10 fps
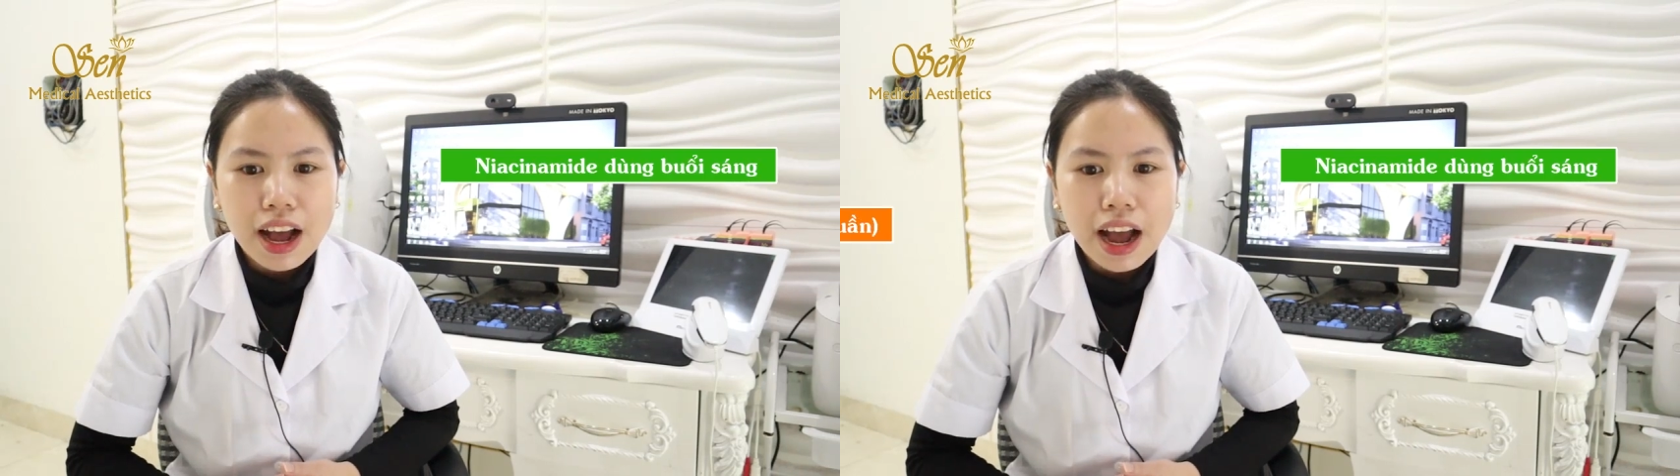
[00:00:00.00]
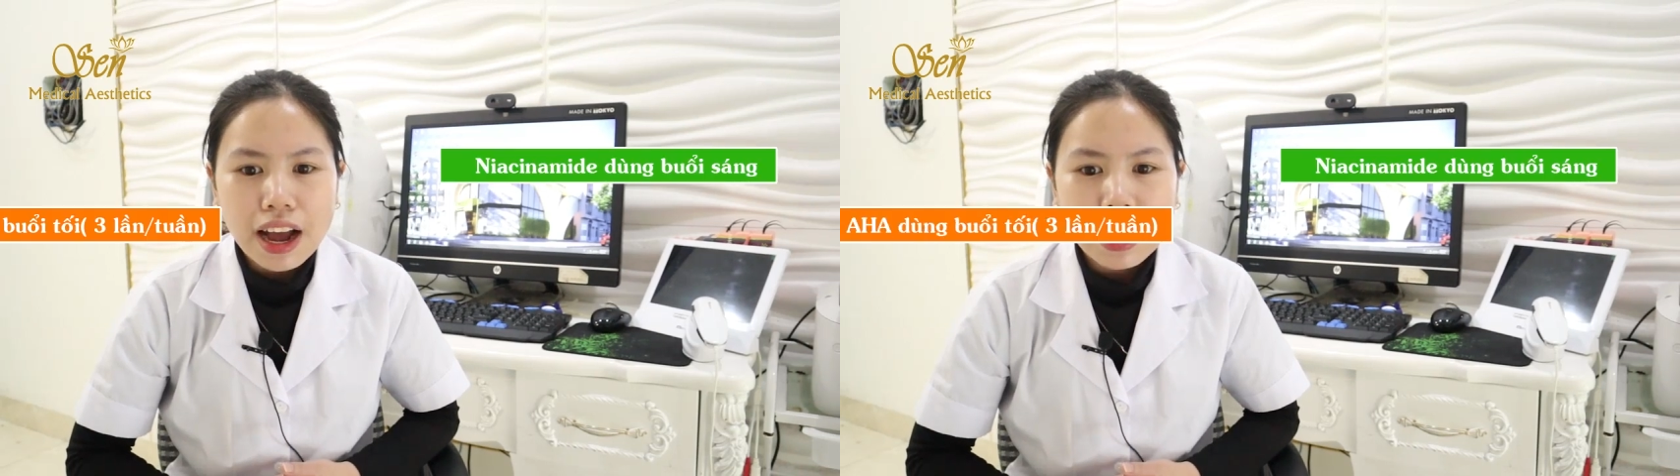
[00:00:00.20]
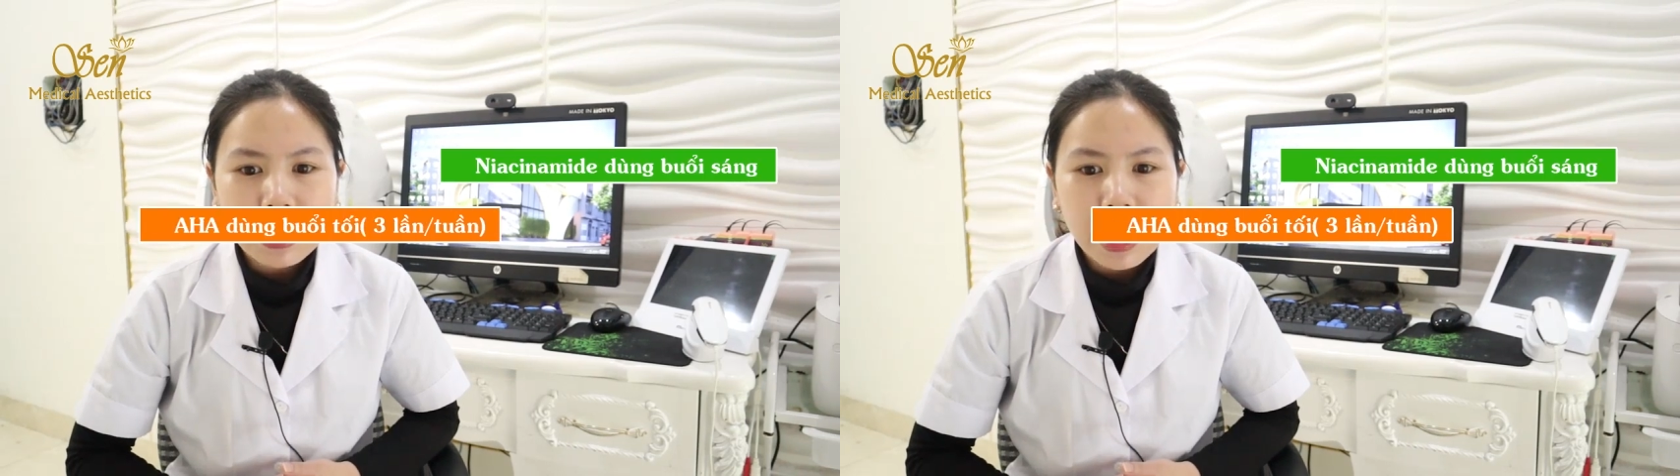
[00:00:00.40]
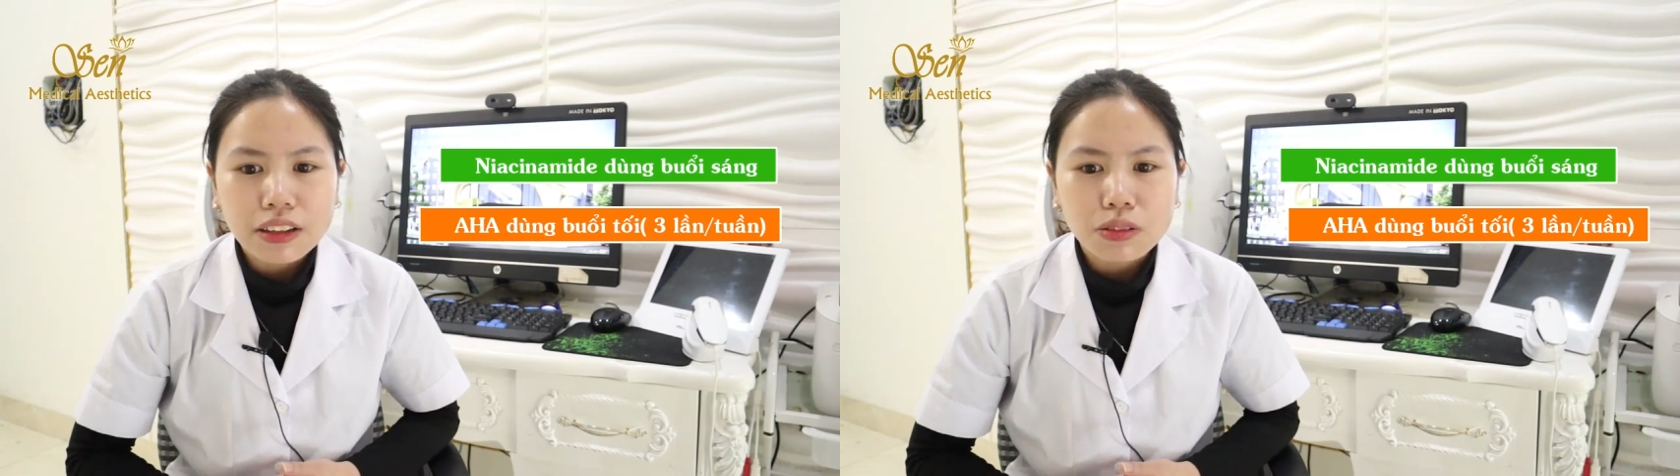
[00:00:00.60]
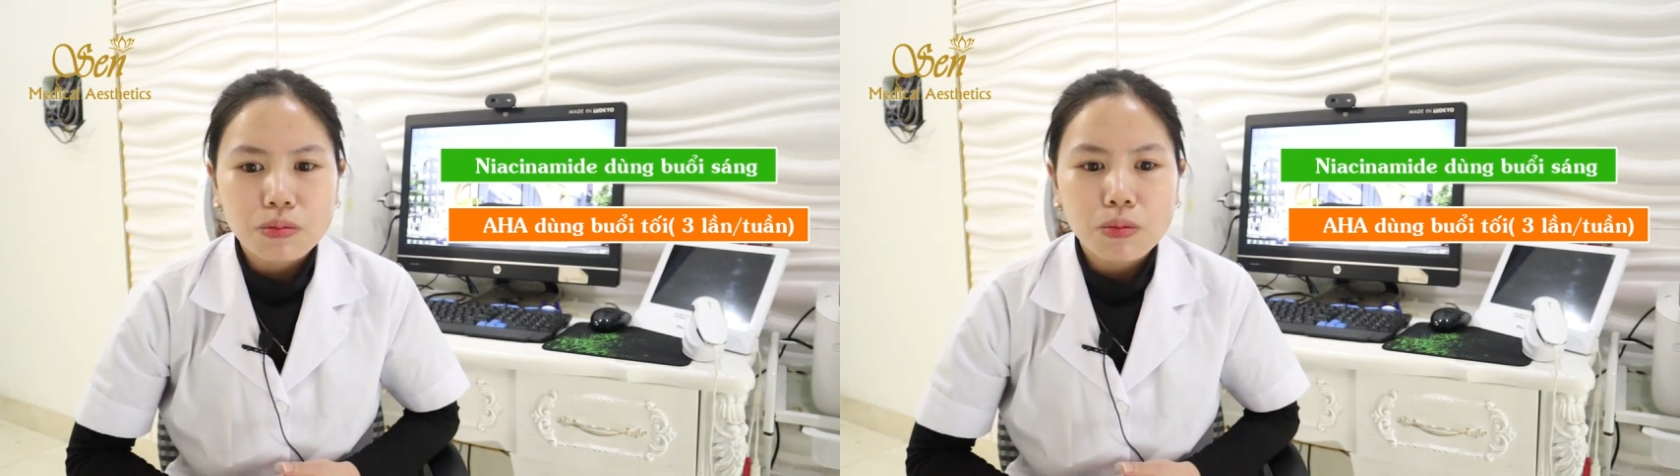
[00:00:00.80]
AHA
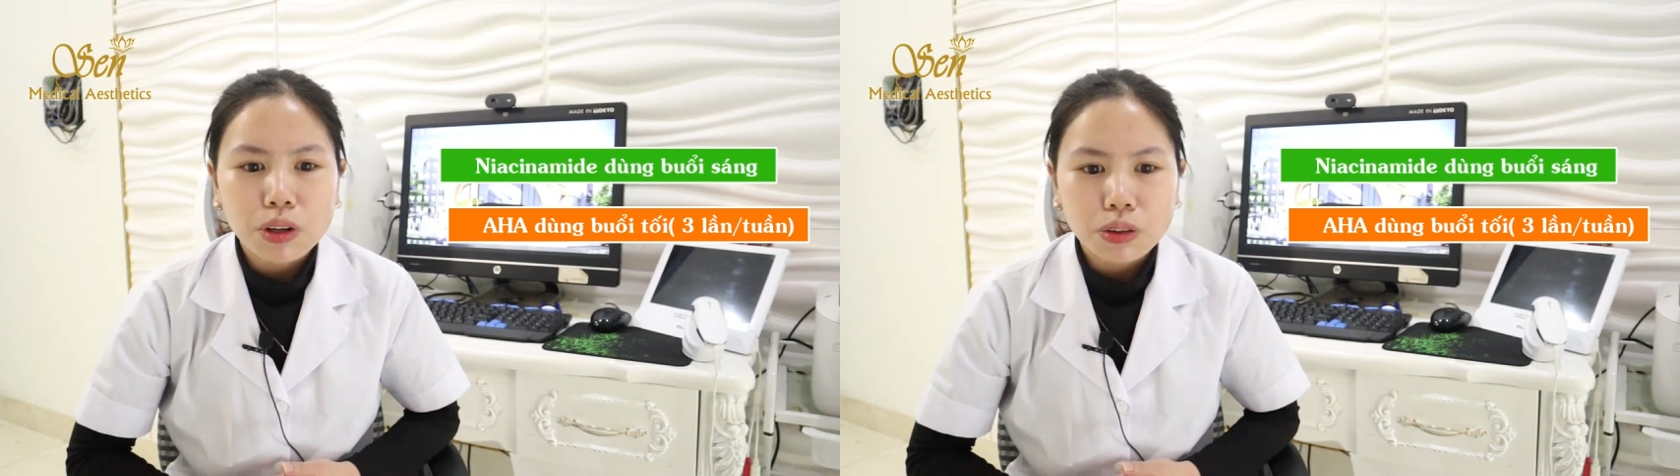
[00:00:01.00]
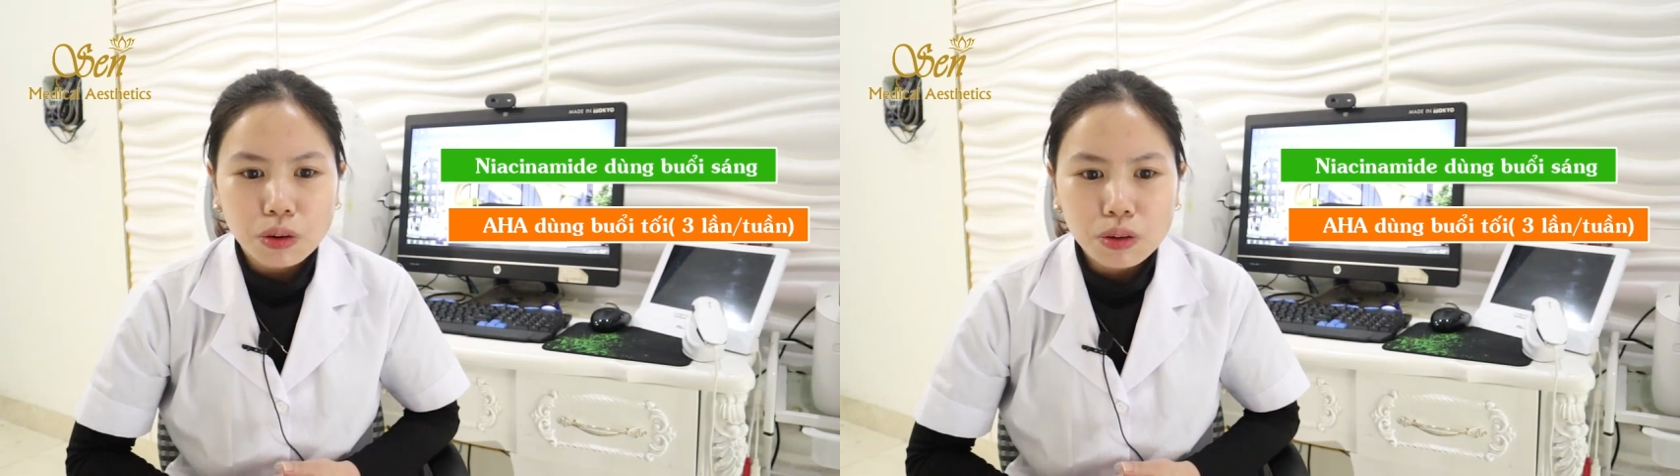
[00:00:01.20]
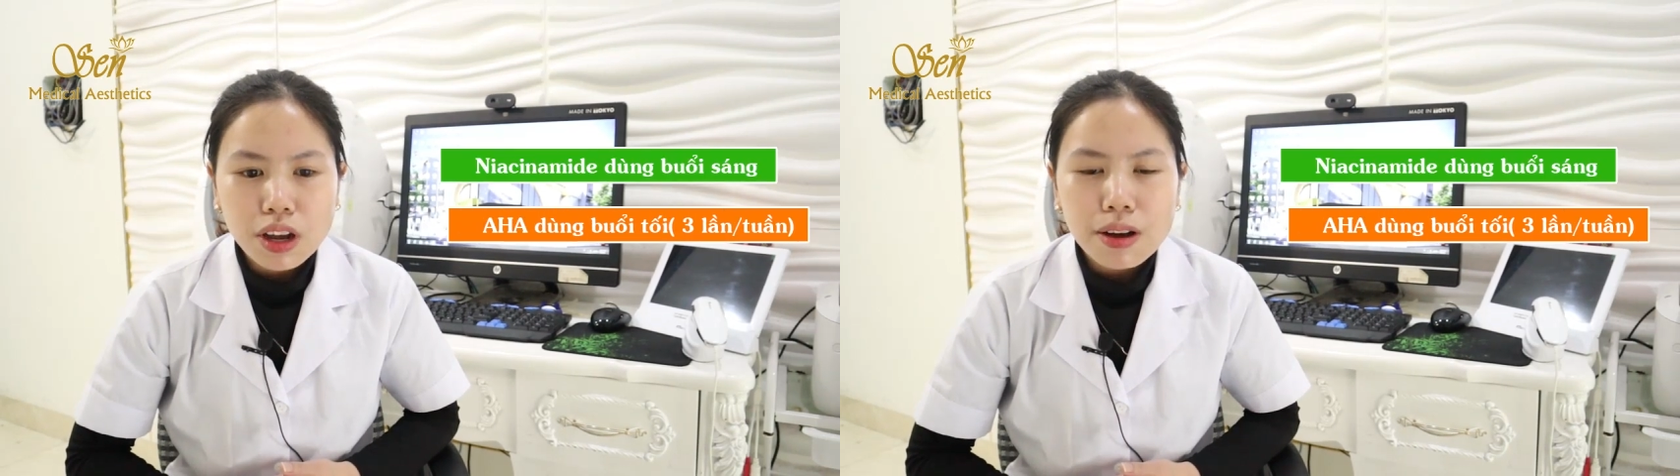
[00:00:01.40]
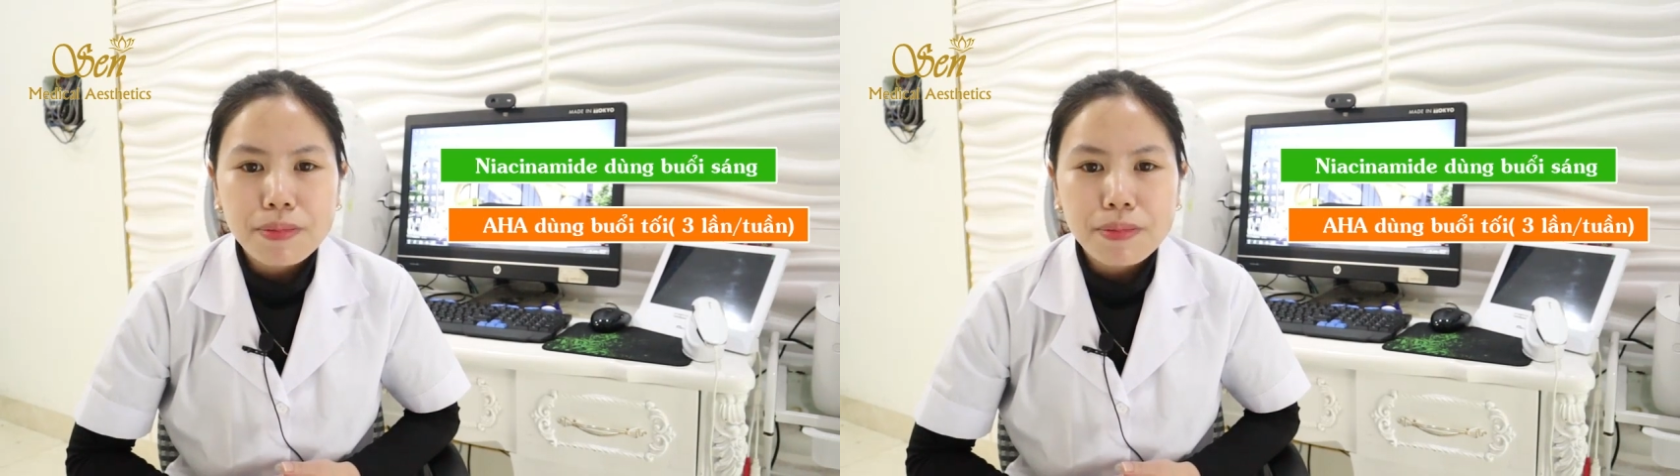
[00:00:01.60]
à, dùng buổi tối